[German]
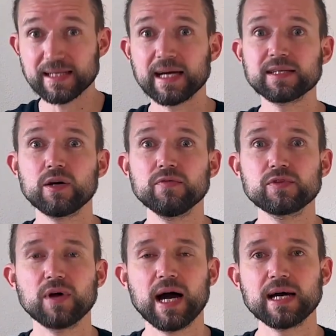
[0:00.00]
darauf
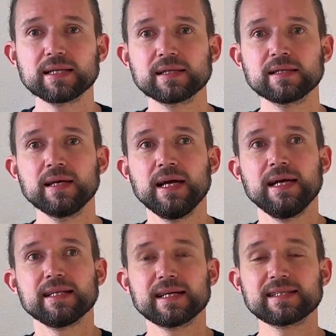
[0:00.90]
zu achten,
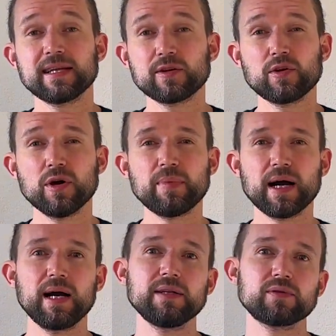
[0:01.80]
dass deine
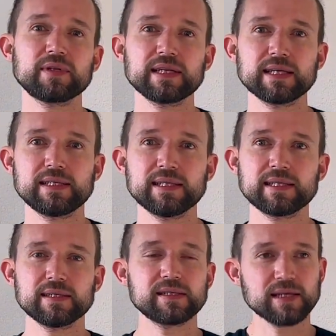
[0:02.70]
Körperhaltung die
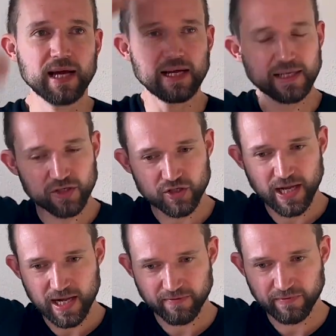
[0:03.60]
richtige ist. Denn
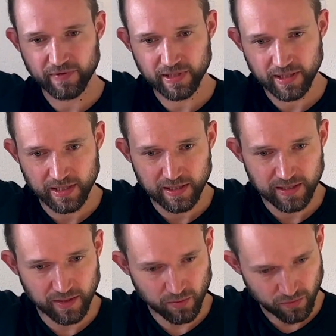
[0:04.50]
schnell, wenn wir nach